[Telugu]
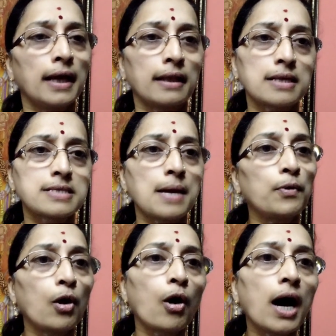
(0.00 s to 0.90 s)
ఎంతసేపు
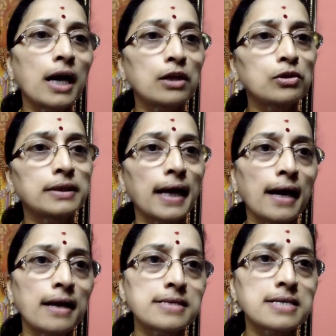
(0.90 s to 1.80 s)
లోహాలతో
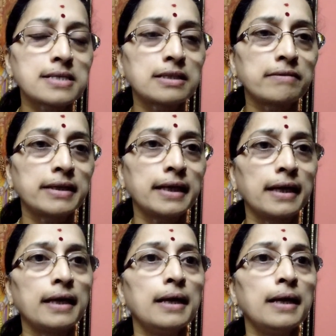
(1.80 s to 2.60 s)
తయారు చేసినటువంటి